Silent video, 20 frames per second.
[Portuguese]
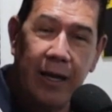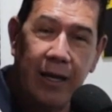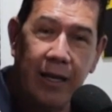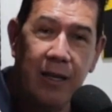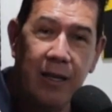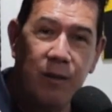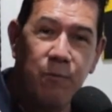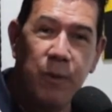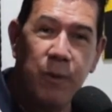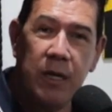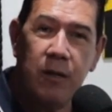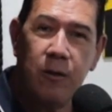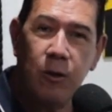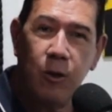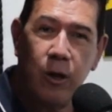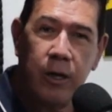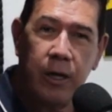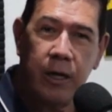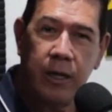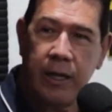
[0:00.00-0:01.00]
irmã
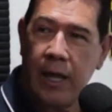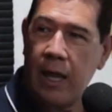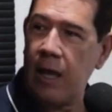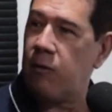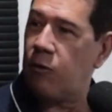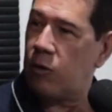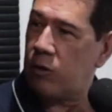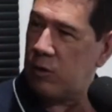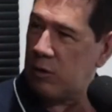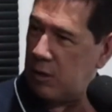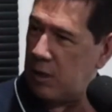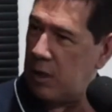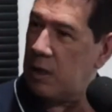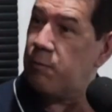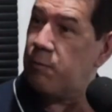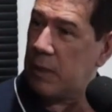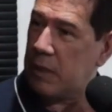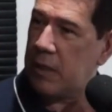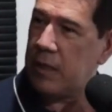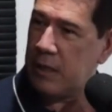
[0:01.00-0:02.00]
Glória Gaynor,
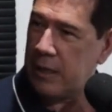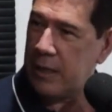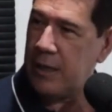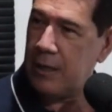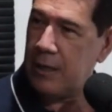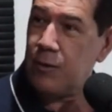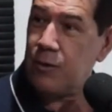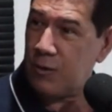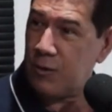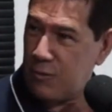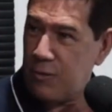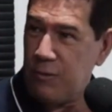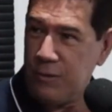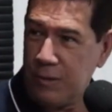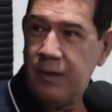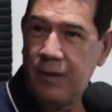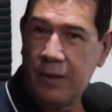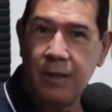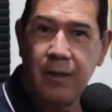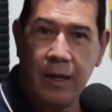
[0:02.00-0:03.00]
irmã em Cristo,
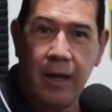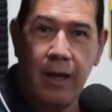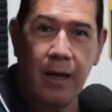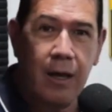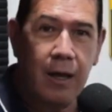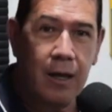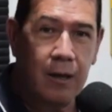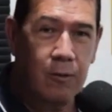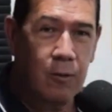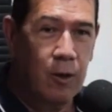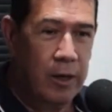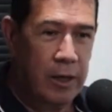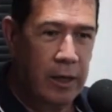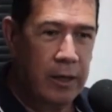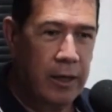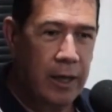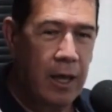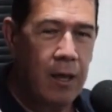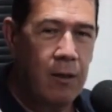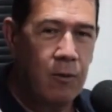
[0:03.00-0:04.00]
a Glória
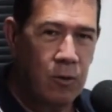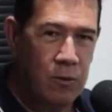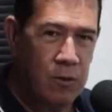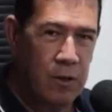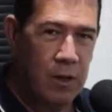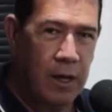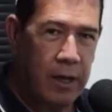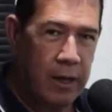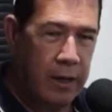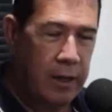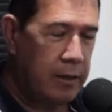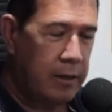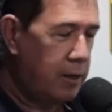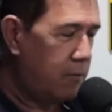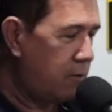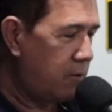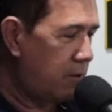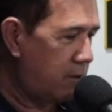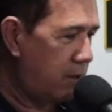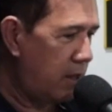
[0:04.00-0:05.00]
Gaynor, já
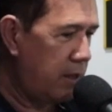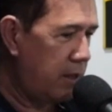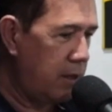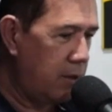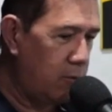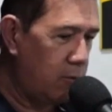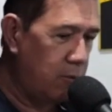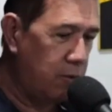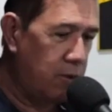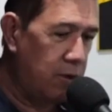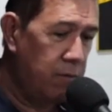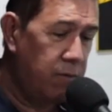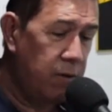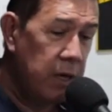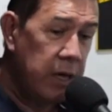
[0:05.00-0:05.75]
entrevistei, inclusive,